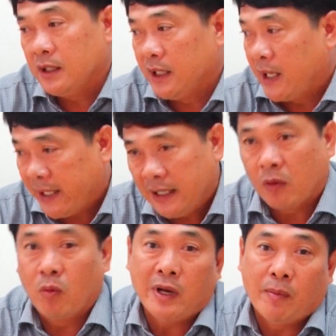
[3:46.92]
Thì đây là
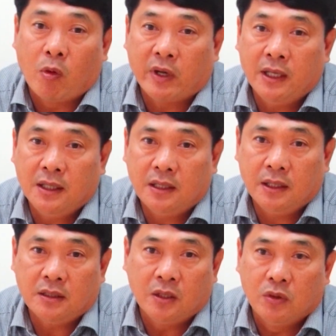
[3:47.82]
cũng là một cái
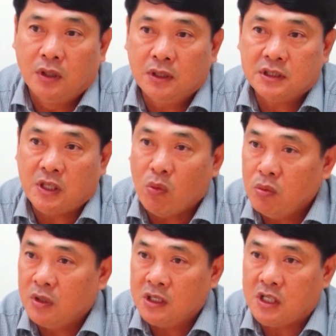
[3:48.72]
cái chiều hướng nó
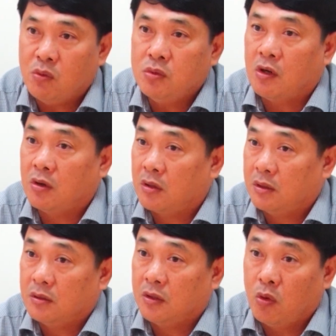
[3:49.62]
xấu rất xấu cho
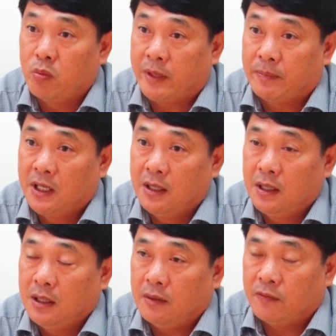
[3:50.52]
cho khu nghiệp
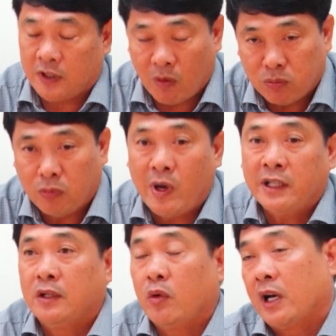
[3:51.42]
trong quá
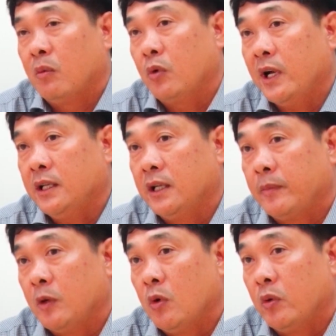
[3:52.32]
trình hoạt động của các doanh nghiệp
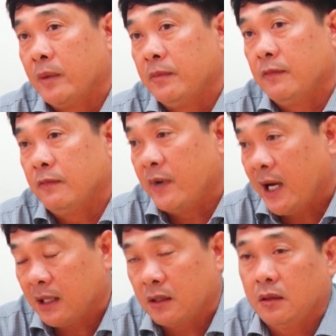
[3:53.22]
trong khu nghiệp
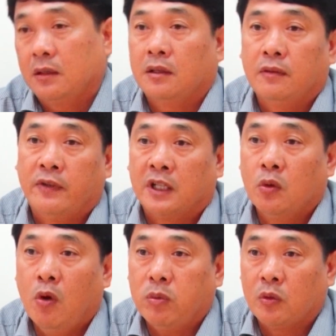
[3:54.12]
và việc
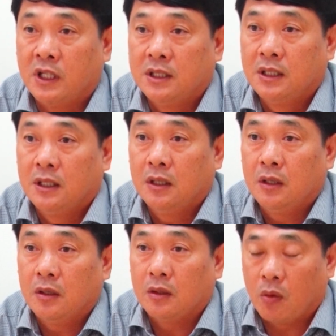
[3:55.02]
thu hút đầu tư
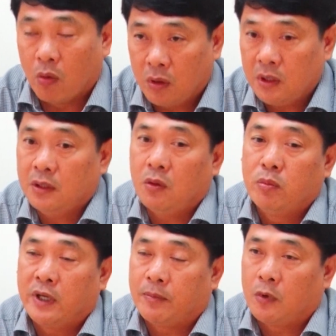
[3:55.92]
của khu
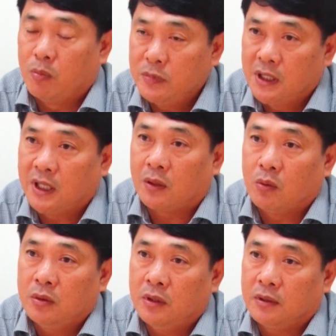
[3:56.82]
nghiệp cũng như là
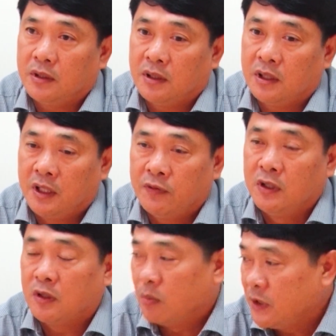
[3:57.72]
của ờ, địa
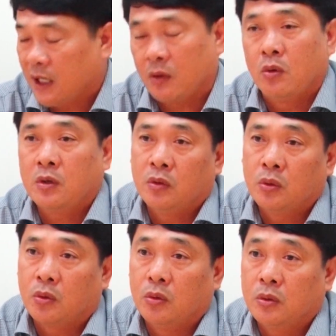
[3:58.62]
phương cũng như là của
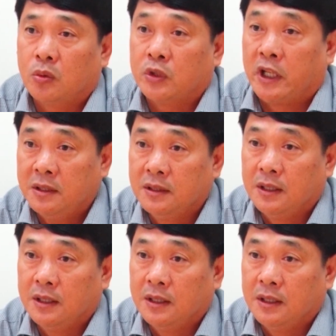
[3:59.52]
của của, của tỉnh